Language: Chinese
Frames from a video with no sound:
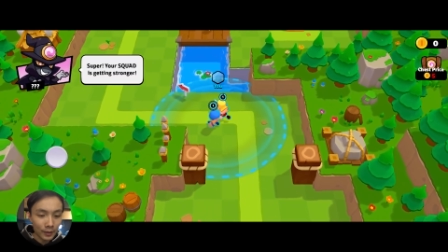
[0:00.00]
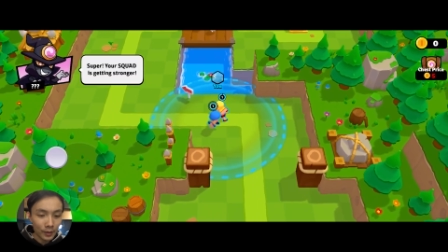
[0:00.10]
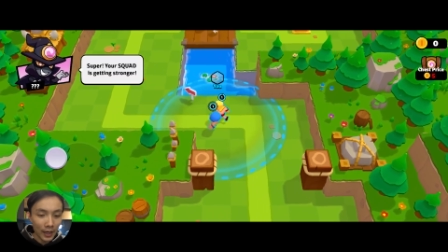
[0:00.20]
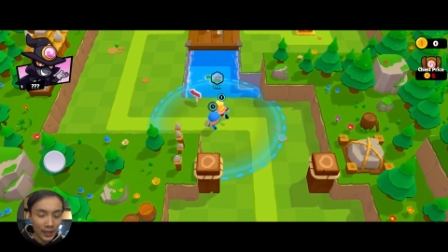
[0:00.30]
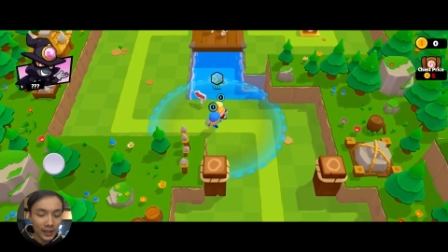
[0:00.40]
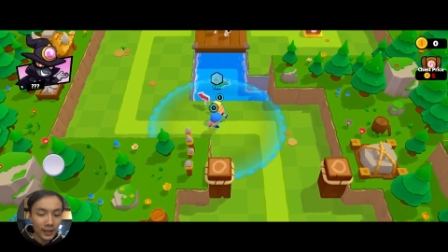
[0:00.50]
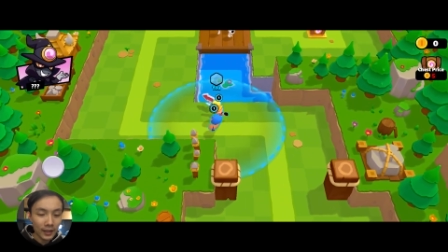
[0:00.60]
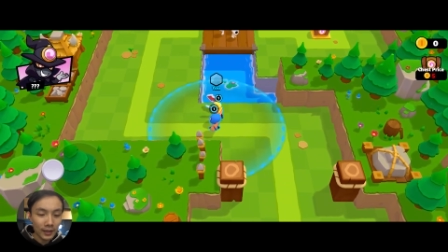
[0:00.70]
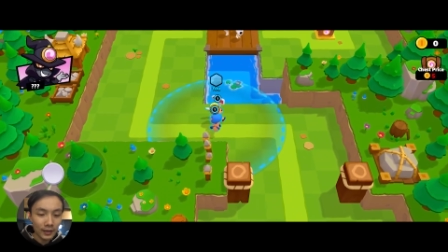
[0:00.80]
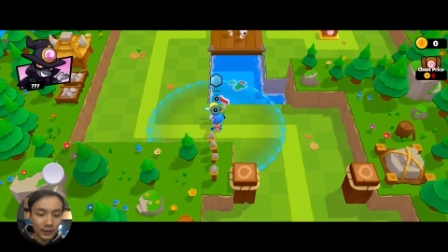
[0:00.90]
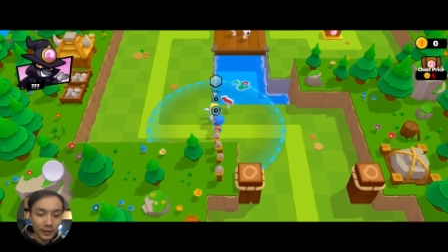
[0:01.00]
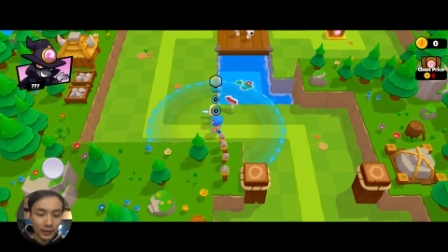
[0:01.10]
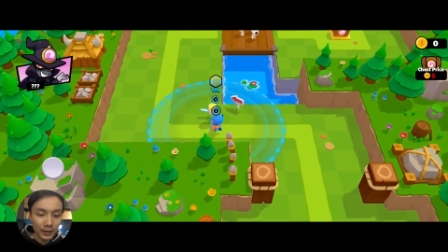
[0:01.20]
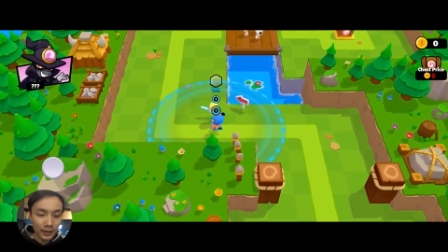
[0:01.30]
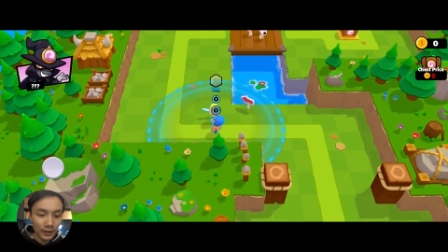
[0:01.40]
如它这个
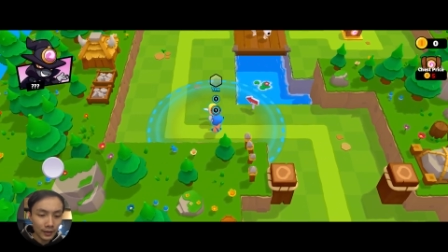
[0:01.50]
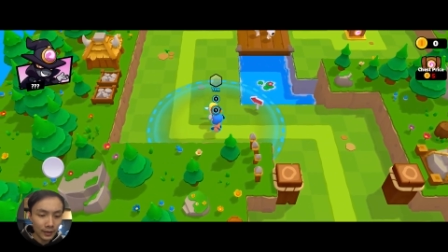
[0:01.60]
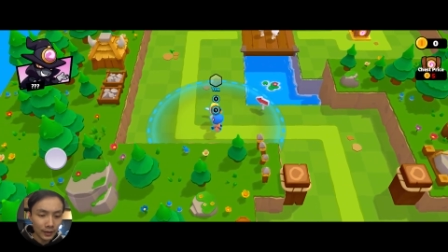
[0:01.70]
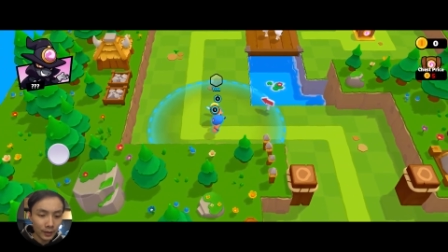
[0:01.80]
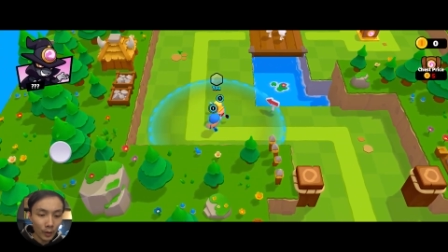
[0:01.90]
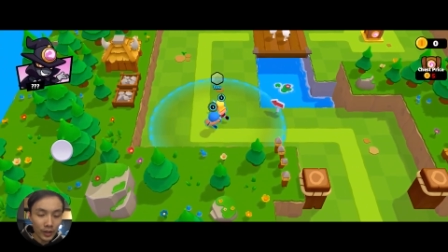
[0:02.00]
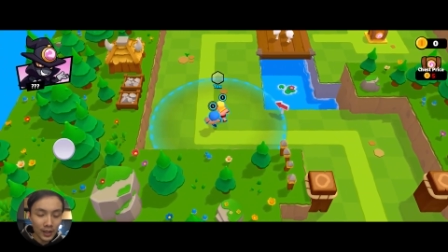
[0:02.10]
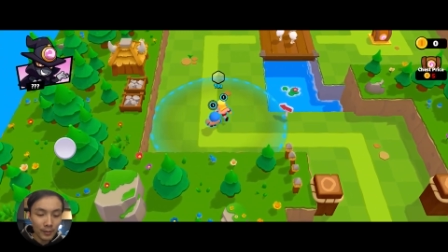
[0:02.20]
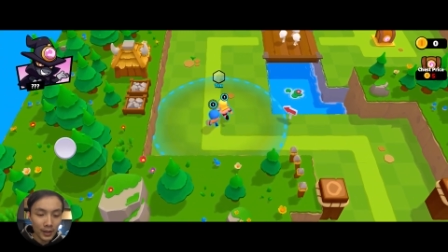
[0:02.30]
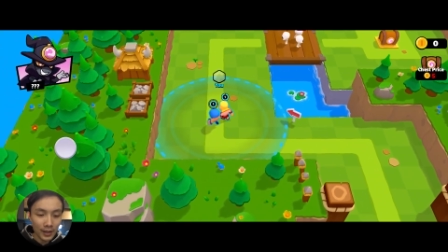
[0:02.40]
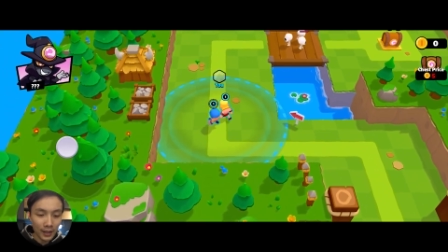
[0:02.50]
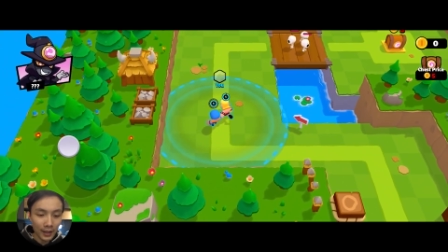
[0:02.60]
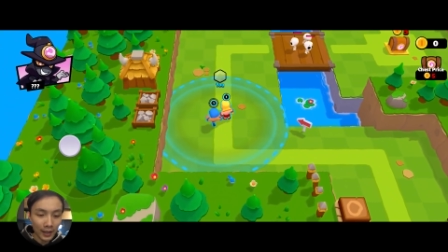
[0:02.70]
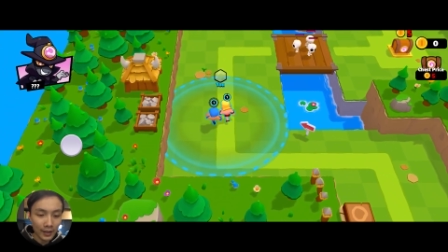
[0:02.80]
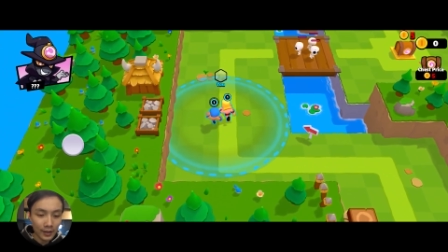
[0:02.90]
游戏名称
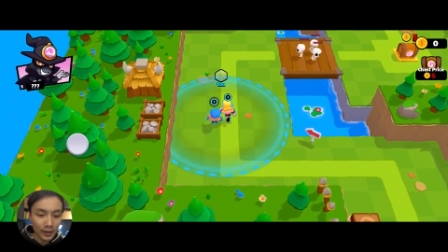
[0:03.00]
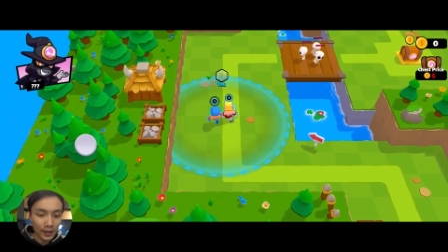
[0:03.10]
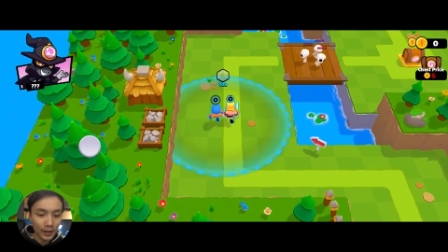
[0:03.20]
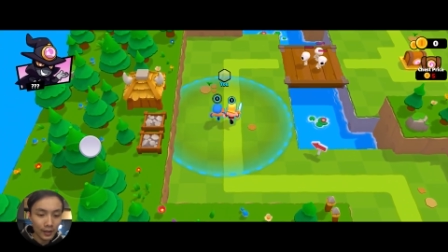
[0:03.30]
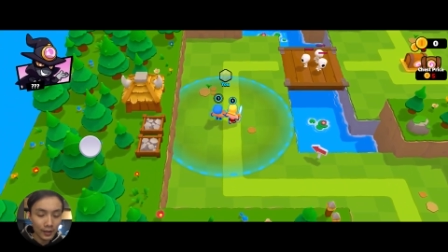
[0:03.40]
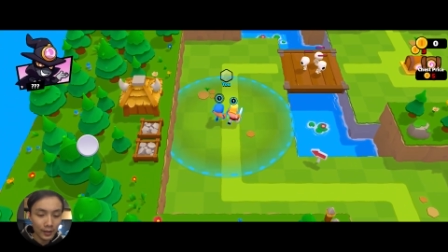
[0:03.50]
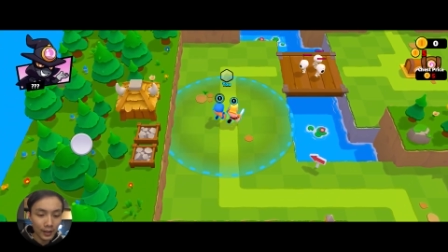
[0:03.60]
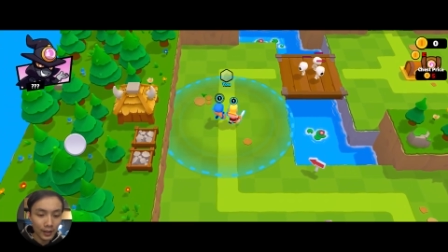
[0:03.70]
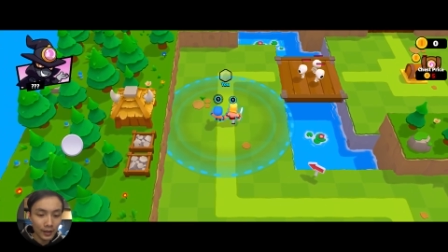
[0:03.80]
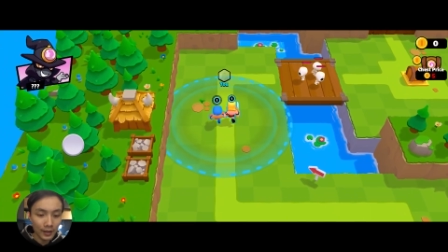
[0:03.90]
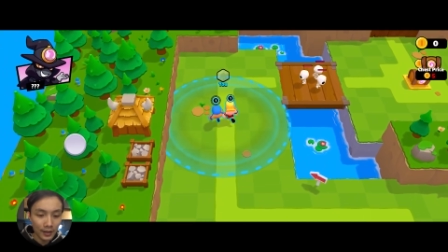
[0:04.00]
啦，就是有点